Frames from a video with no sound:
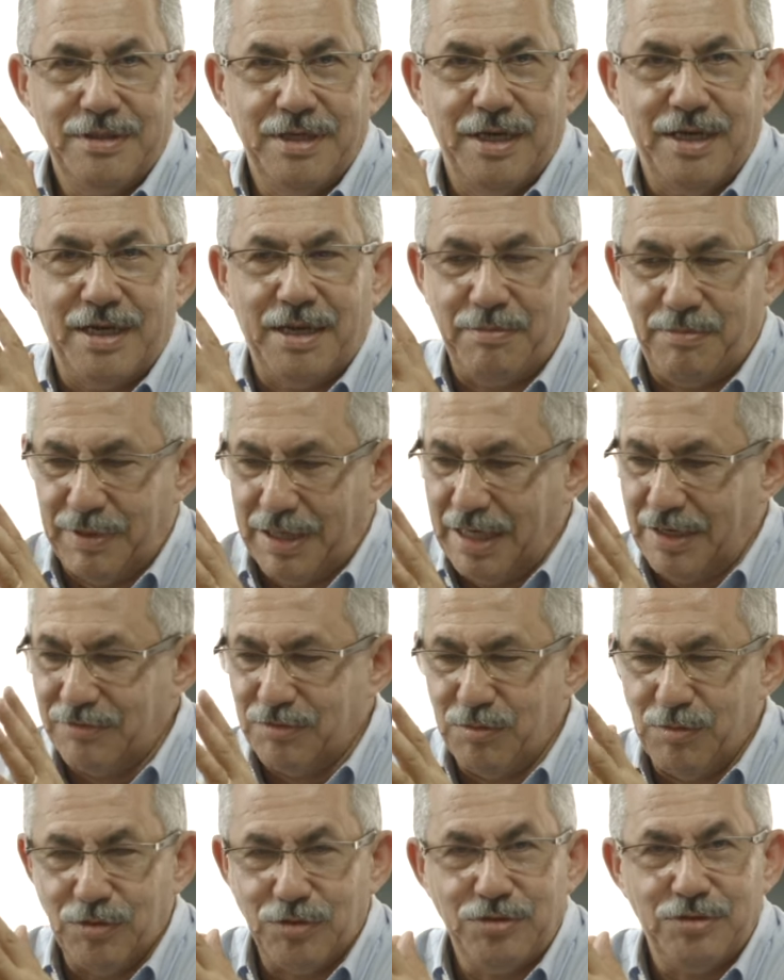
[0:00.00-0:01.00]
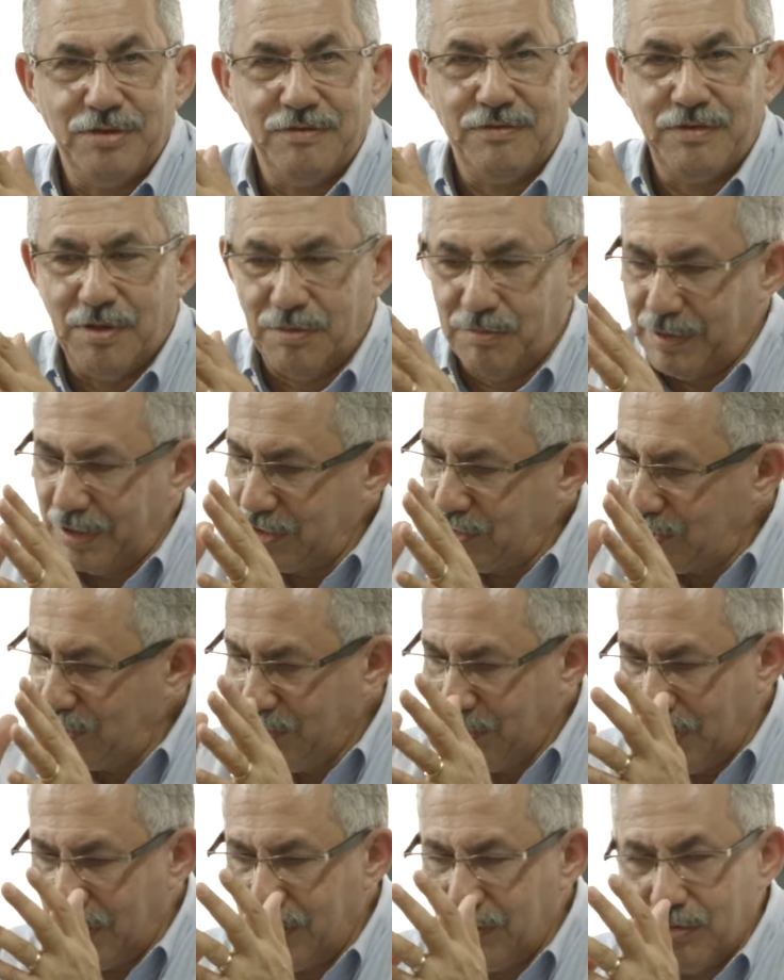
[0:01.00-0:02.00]
Era a palavra do meu tio. Não, pastor
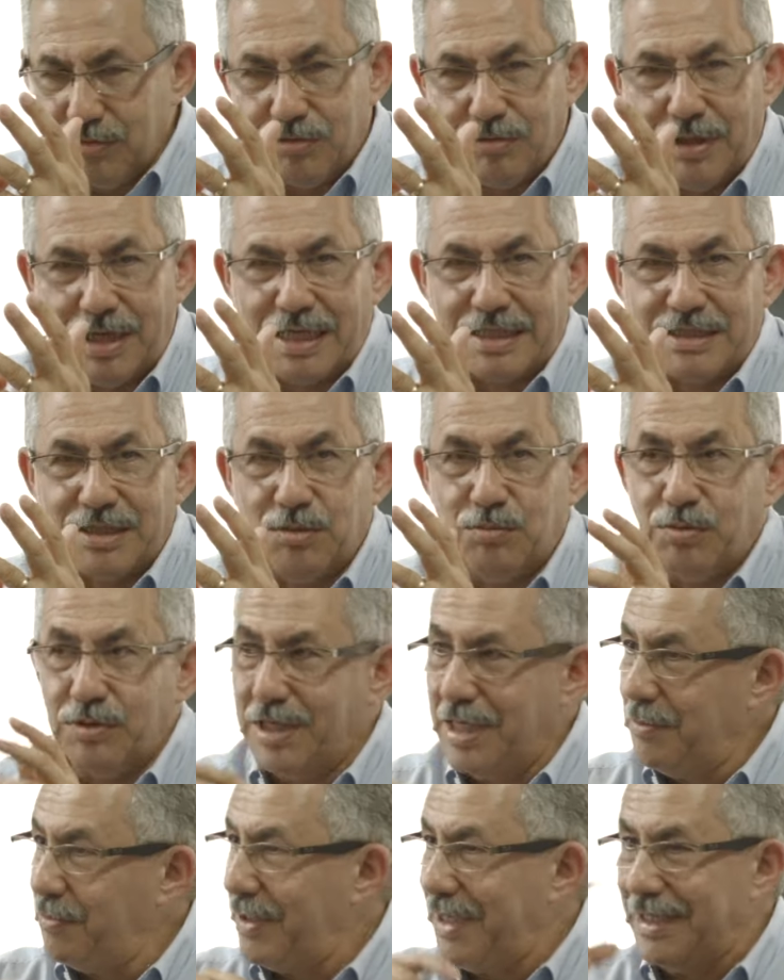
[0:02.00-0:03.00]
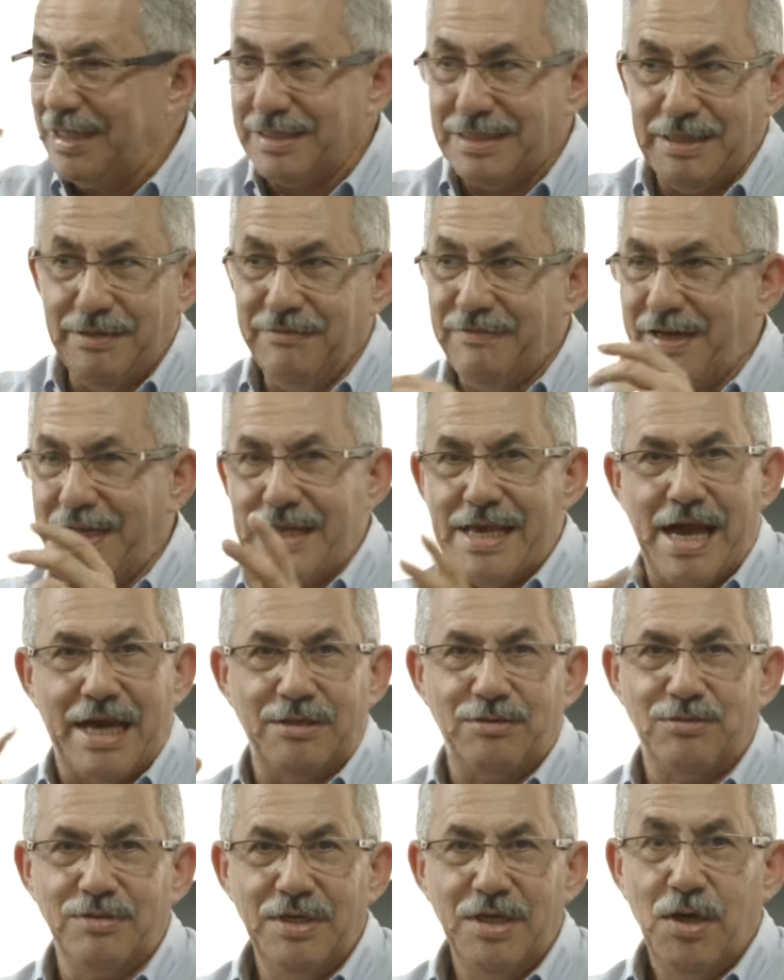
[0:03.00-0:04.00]
morreu do coração. Por quê? Porque está sempre
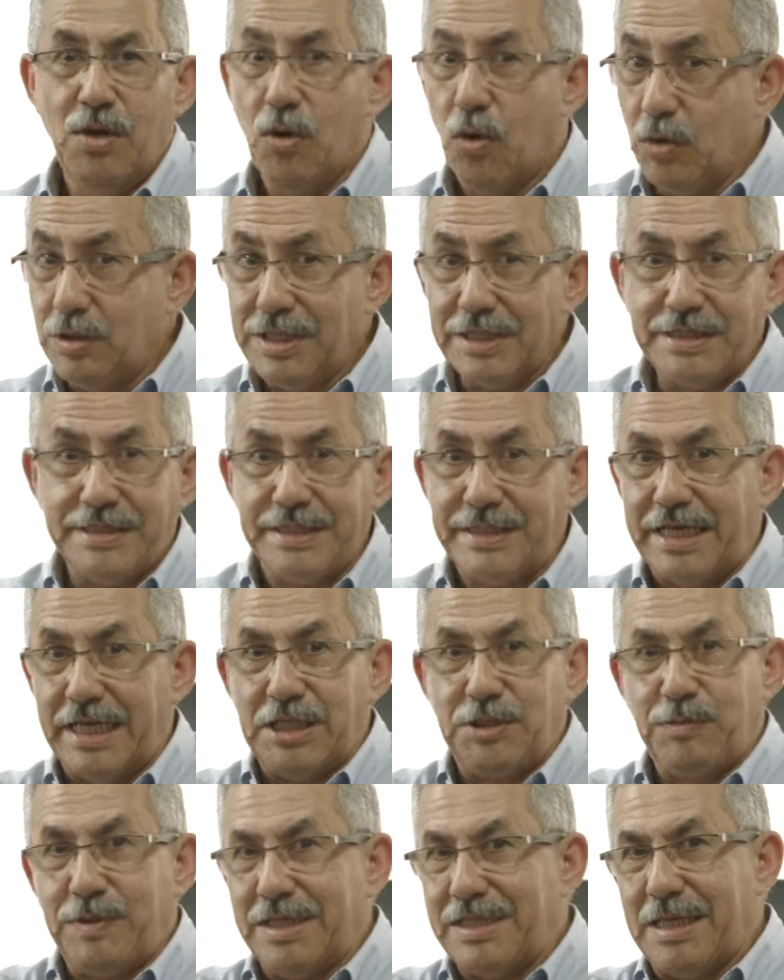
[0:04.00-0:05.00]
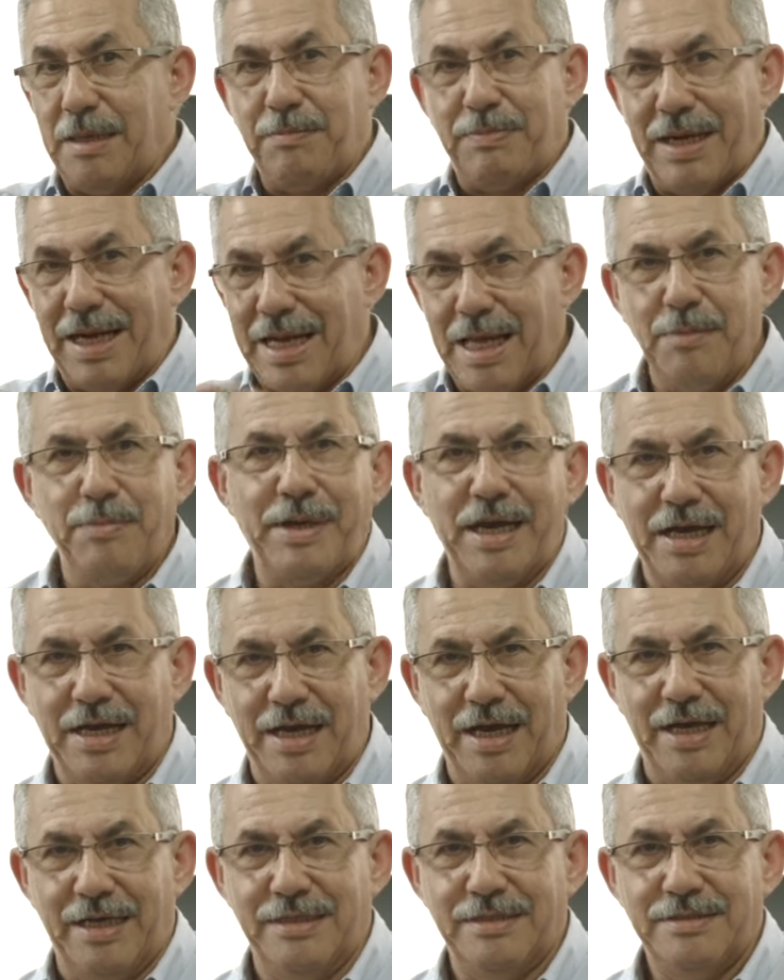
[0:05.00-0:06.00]
variado. Ou de acidente, porque está para lá e para
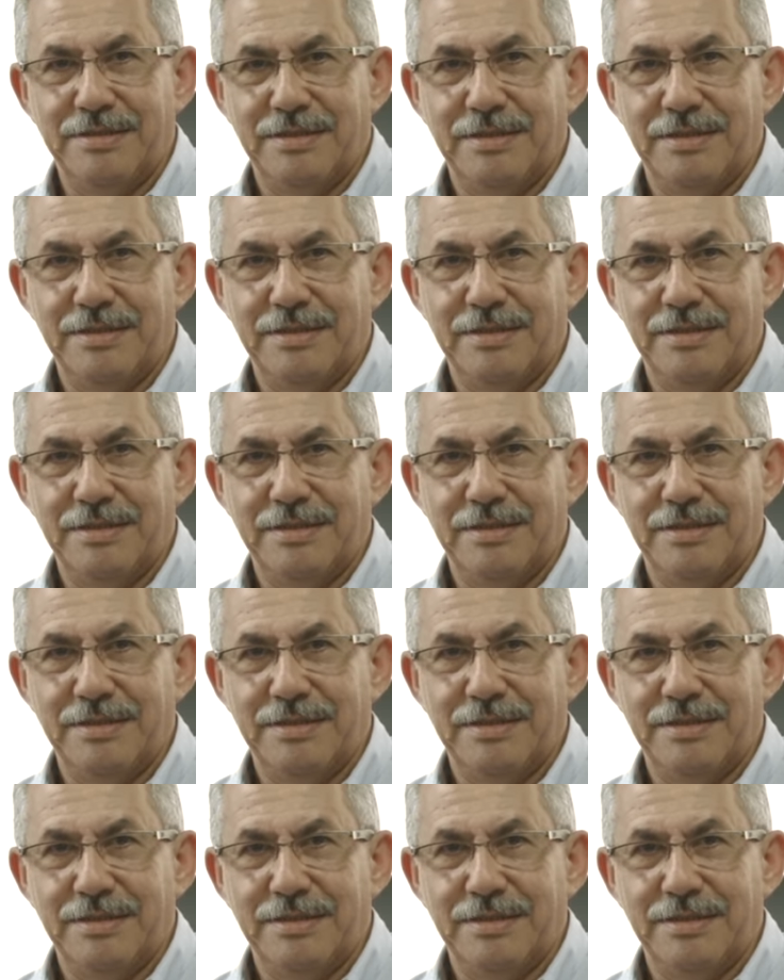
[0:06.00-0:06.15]
cá.